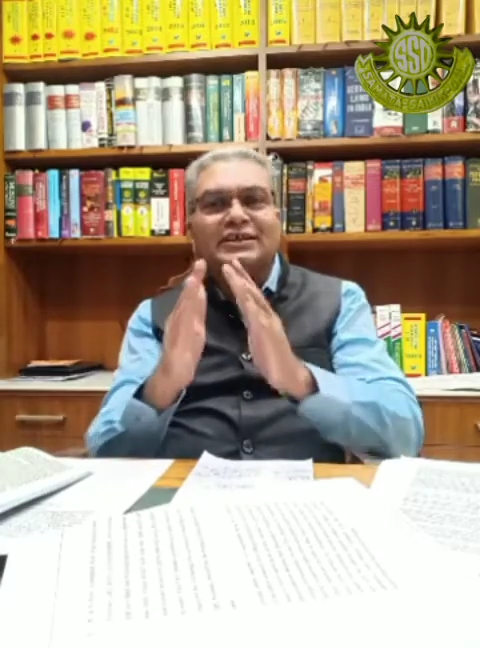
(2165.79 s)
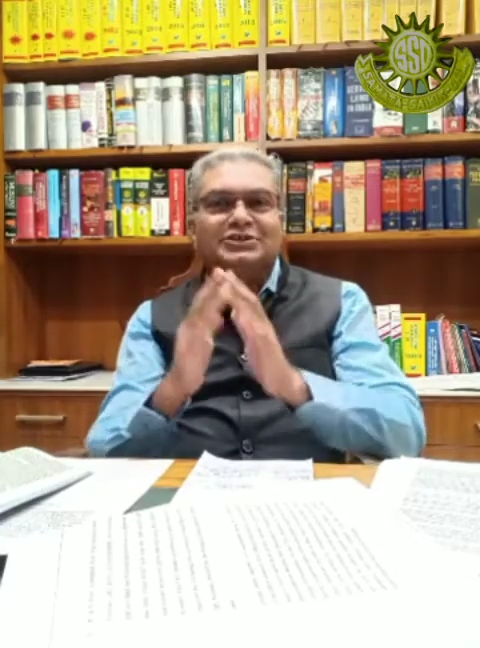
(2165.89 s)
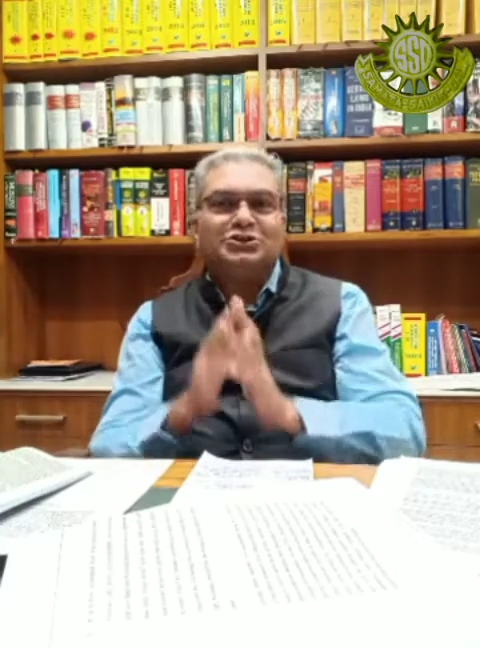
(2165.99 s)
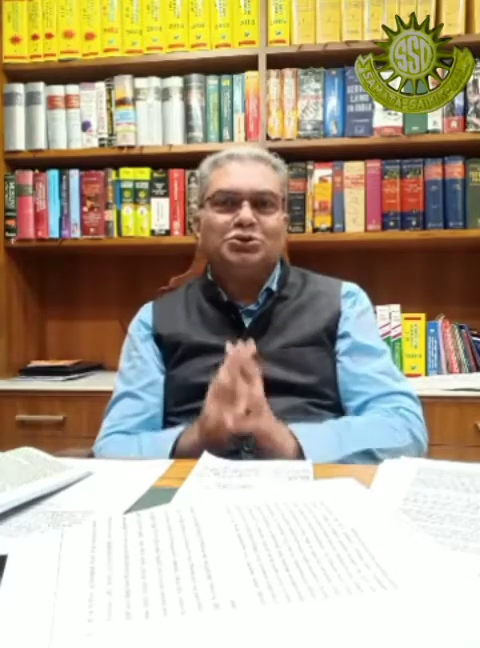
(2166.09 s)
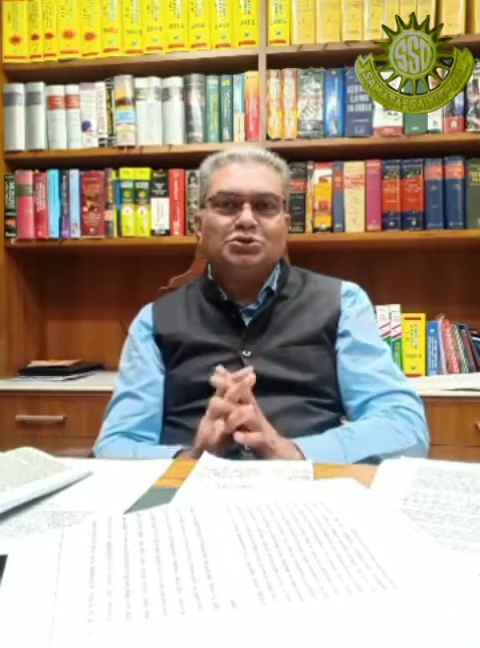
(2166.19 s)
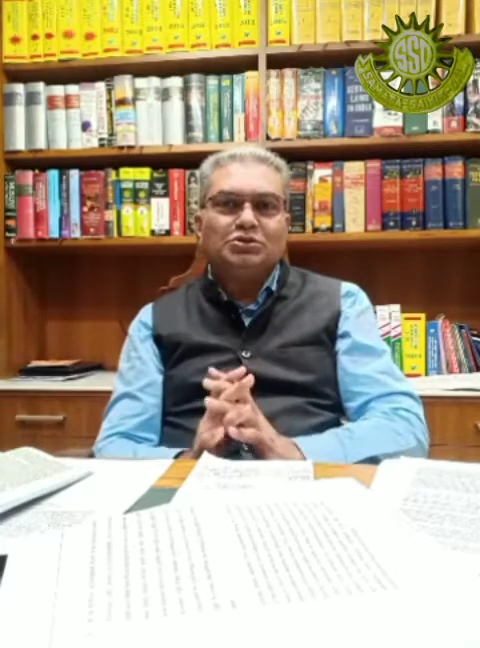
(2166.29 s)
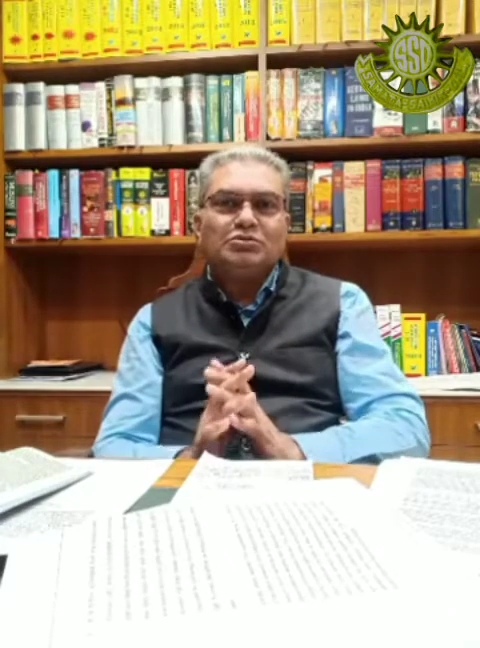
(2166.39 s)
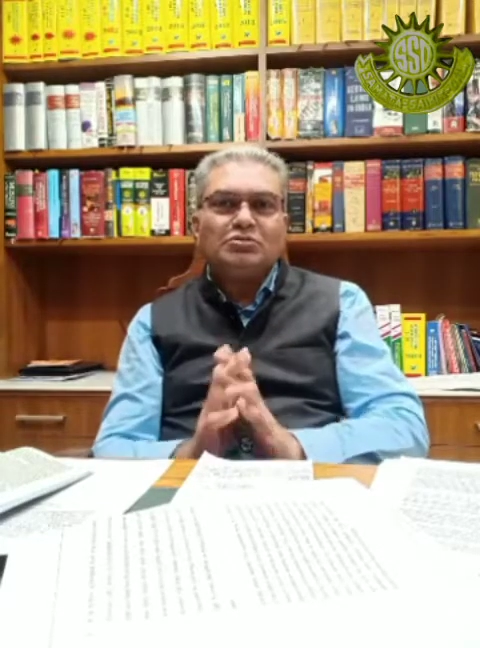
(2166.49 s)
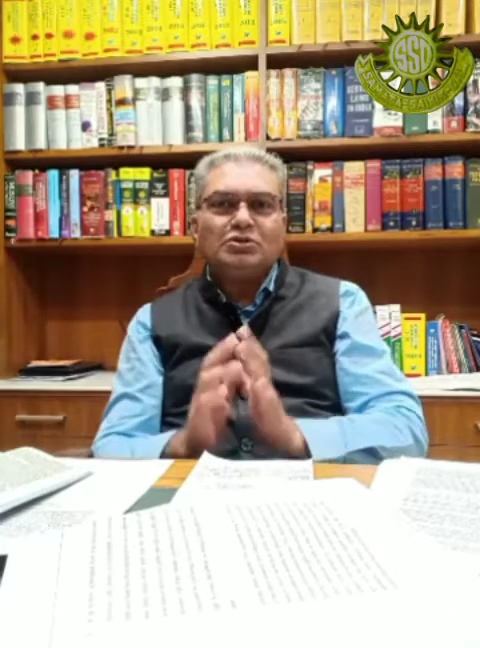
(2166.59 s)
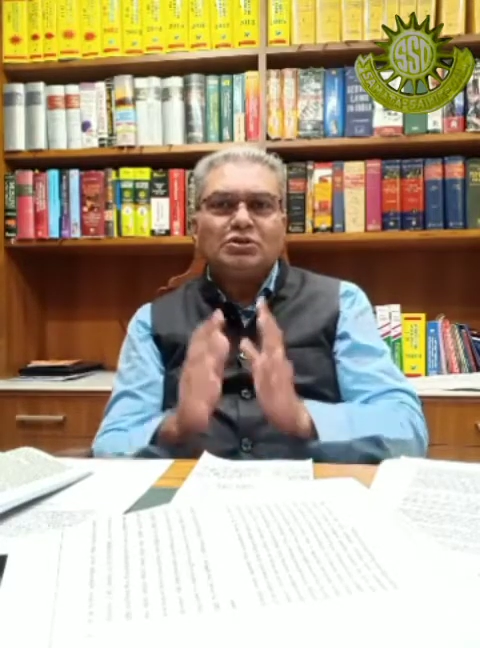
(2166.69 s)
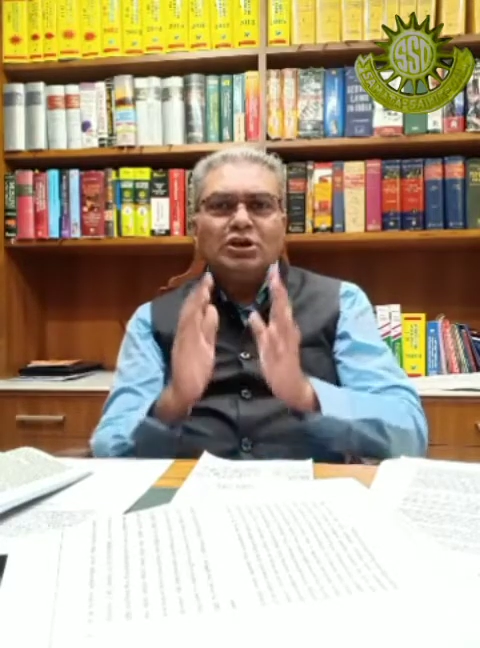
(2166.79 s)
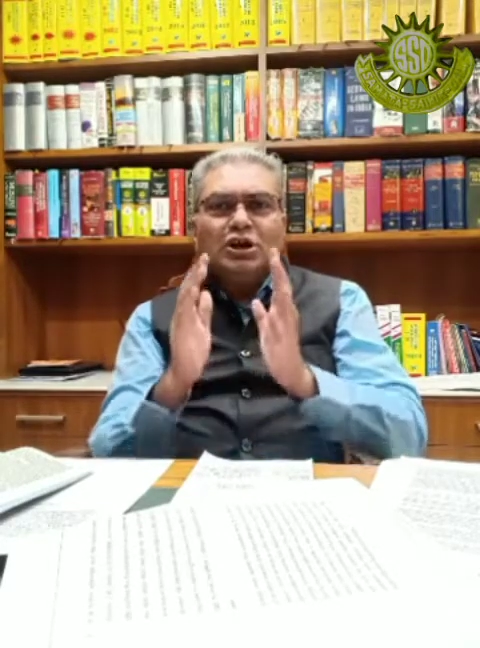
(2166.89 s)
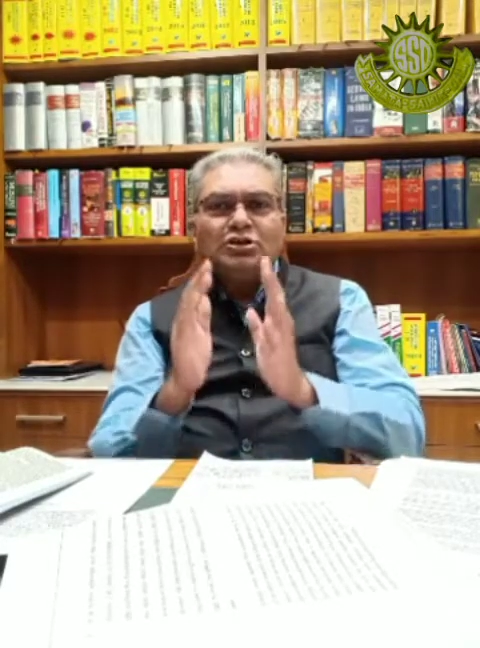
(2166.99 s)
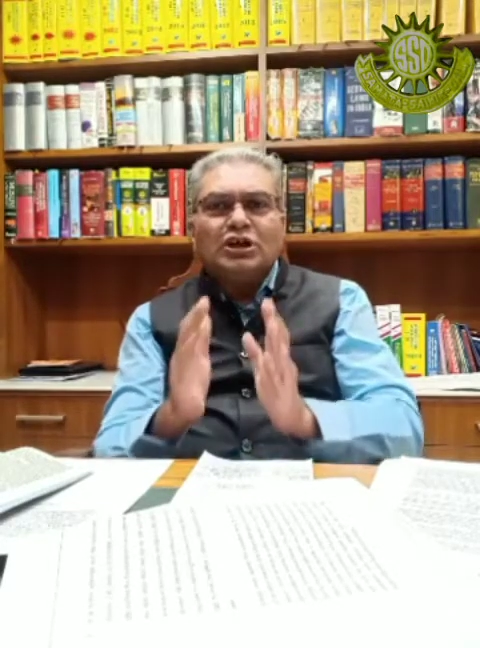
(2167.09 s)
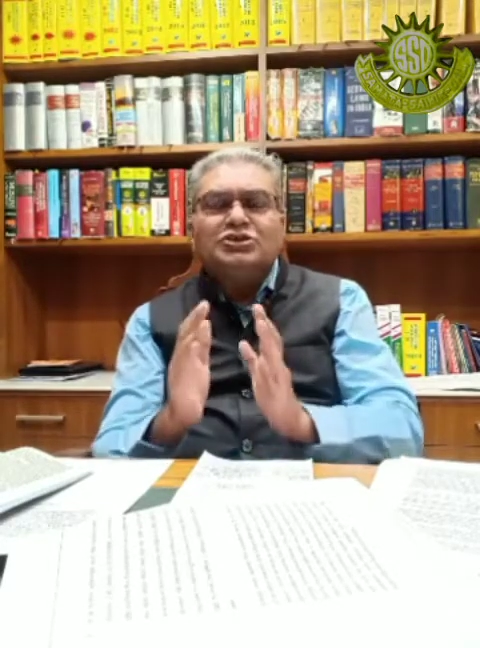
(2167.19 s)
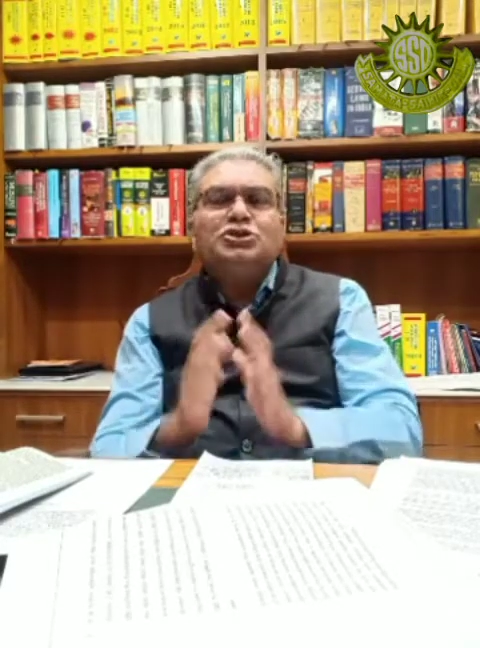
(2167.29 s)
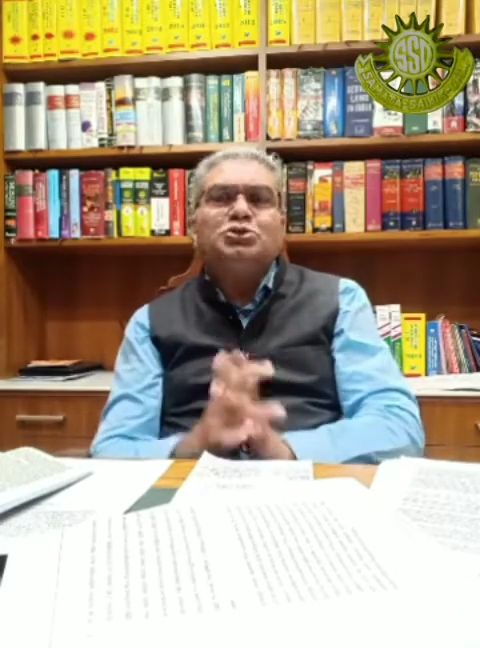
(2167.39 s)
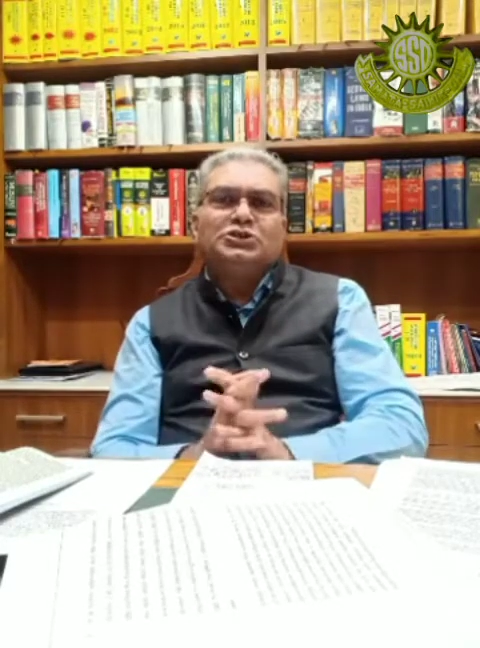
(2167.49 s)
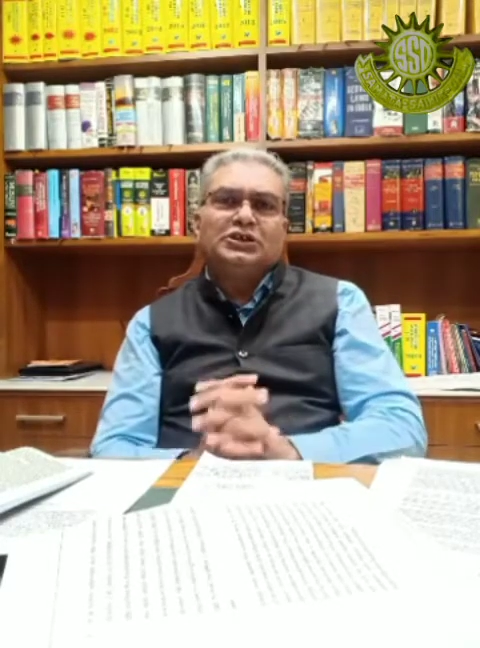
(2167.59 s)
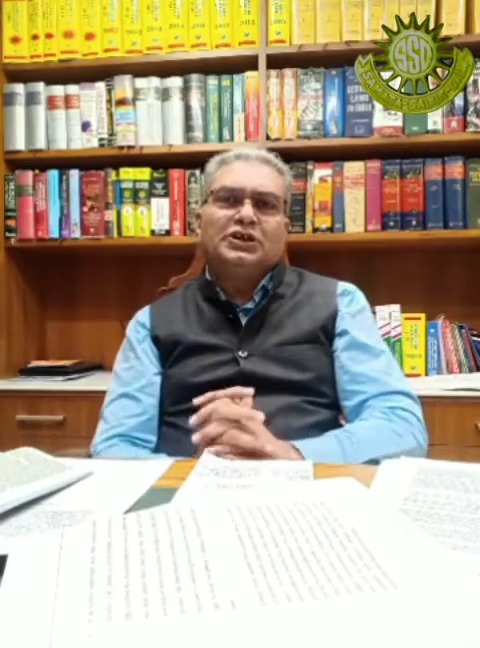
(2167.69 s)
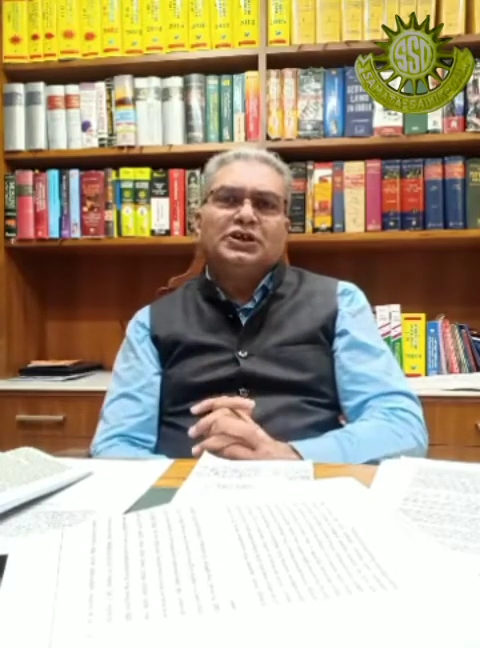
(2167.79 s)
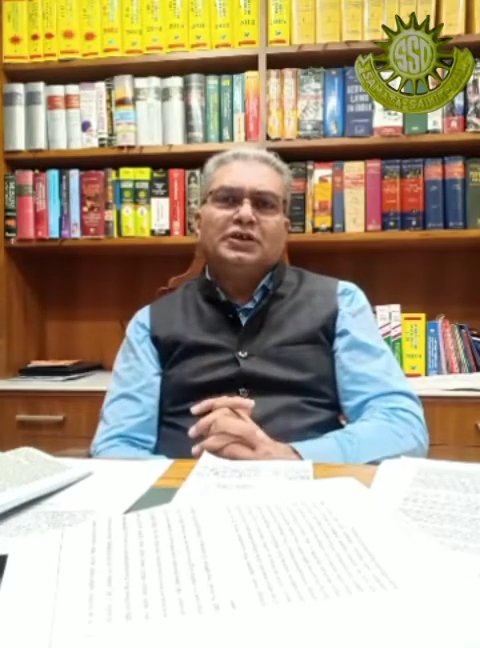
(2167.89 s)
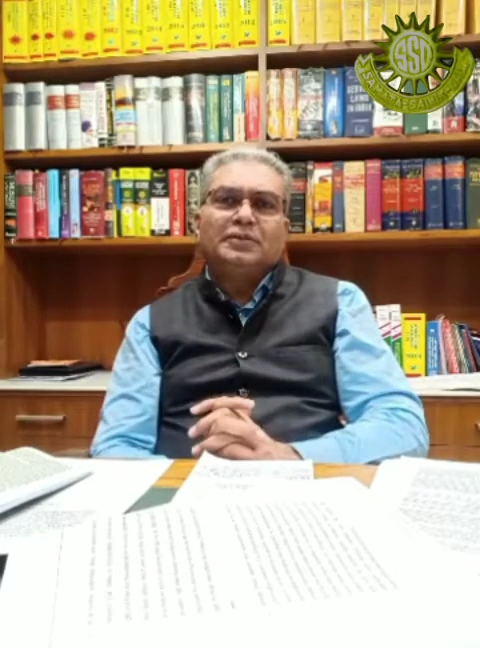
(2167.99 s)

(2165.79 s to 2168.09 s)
कॉन्स्टिट्यूशन कॉन्स्टिट्यूशन के